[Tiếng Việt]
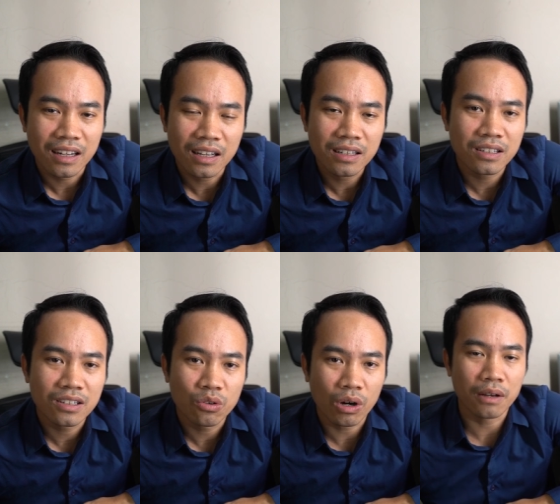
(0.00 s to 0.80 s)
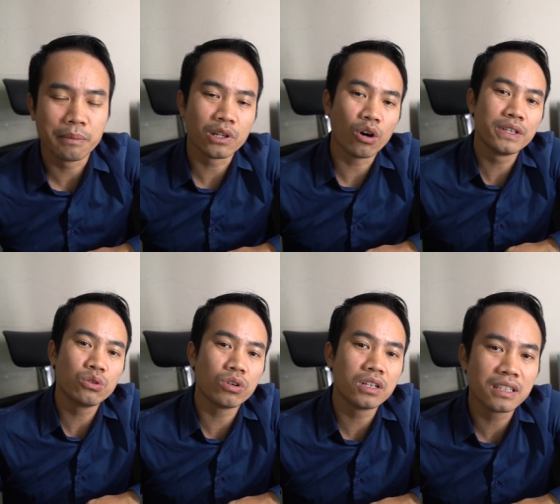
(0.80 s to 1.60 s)
đấy hoặc là mình nói ví
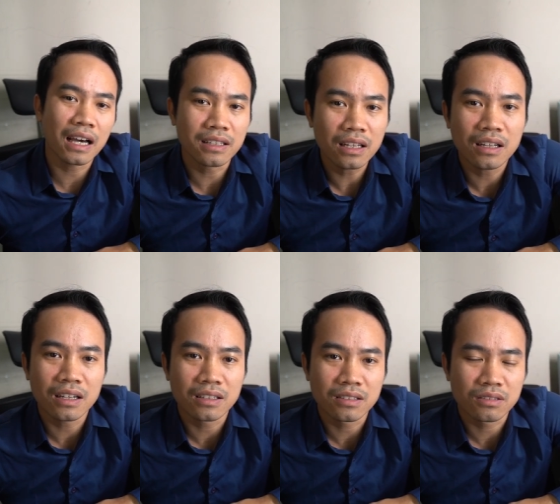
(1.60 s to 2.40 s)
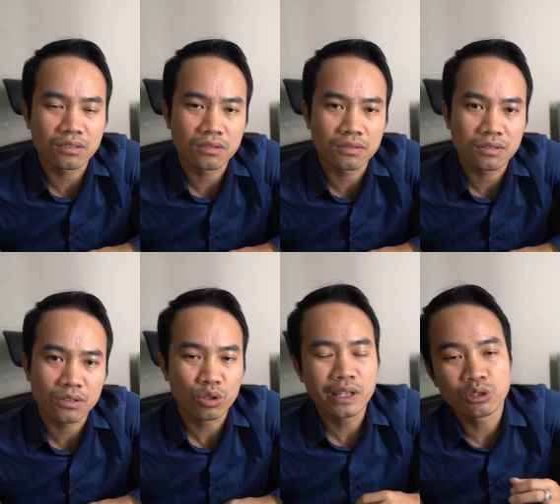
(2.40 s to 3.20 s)
dụ đơn giản nhất là
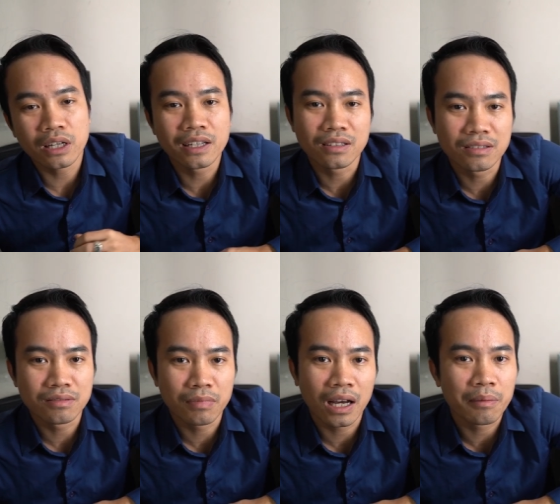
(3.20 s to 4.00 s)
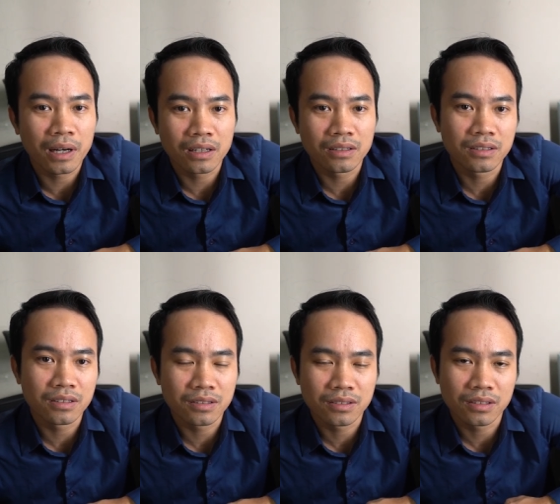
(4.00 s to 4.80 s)
có nhiều gia đình mà mà
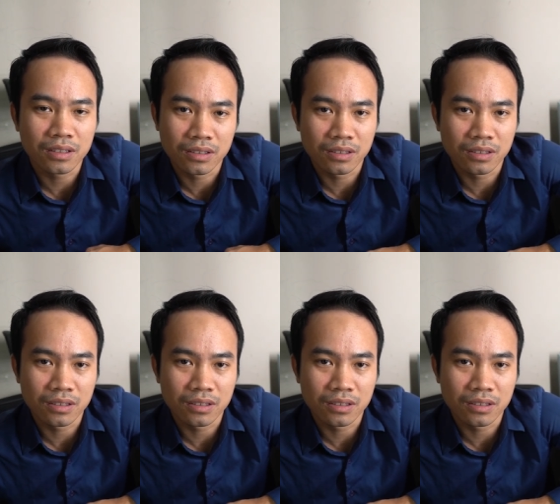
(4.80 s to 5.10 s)
ở